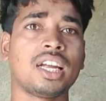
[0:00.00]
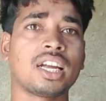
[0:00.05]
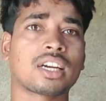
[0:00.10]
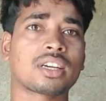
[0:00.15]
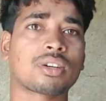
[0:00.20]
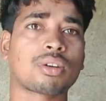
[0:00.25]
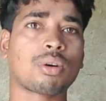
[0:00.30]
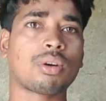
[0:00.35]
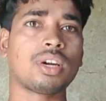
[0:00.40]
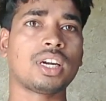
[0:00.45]
एक
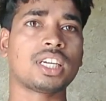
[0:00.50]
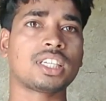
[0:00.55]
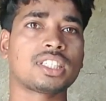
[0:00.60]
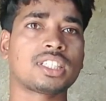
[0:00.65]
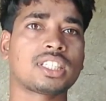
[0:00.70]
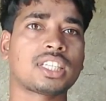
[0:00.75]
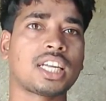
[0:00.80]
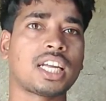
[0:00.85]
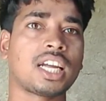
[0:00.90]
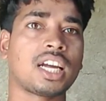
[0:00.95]
टॉयलेट
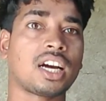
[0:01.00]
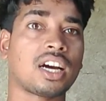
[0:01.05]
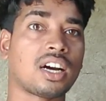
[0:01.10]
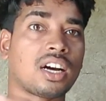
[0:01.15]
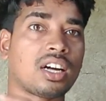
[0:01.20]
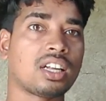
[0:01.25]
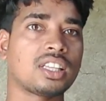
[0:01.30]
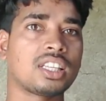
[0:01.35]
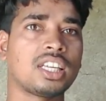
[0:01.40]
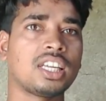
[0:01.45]
से
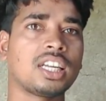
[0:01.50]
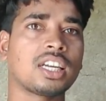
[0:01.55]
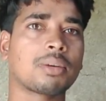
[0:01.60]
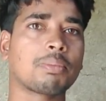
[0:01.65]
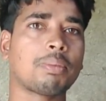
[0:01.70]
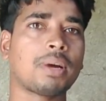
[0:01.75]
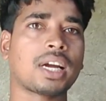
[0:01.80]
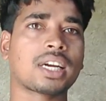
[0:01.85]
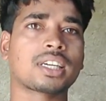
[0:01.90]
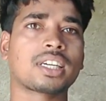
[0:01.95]

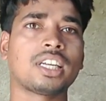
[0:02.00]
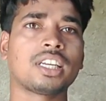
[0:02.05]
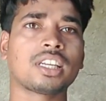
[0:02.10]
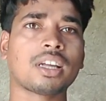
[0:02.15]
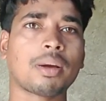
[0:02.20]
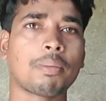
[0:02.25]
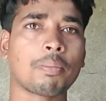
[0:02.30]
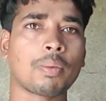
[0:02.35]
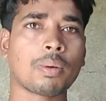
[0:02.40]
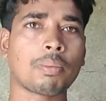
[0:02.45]
अधिक
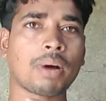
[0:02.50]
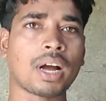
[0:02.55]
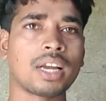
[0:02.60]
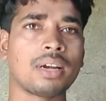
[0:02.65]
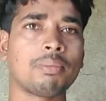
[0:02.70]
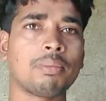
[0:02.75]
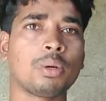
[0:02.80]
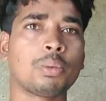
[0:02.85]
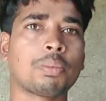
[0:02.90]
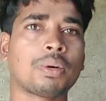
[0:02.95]
बैक्टीरिया
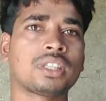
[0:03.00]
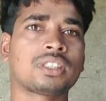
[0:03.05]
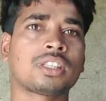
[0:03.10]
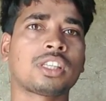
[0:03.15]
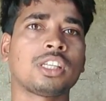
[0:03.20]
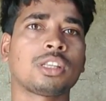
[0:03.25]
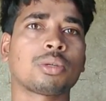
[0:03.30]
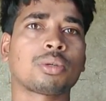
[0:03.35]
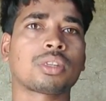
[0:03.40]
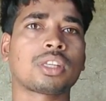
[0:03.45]
मोबाइल में
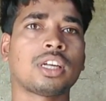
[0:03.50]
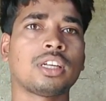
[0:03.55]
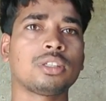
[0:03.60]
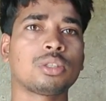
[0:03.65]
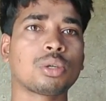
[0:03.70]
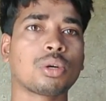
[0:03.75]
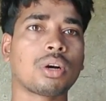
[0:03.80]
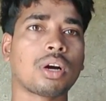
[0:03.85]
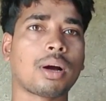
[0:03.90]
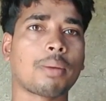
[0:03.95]
उपस्थित होता है
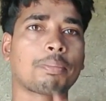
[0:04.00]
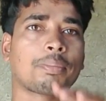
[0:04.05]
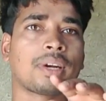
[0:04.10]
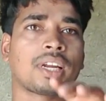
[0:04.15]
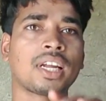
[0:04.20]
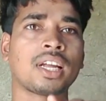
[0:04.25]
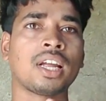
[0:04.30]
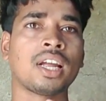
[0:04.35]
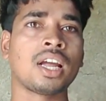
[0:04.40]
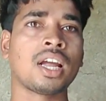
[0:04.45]
जो
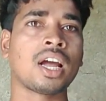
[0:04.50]
अपने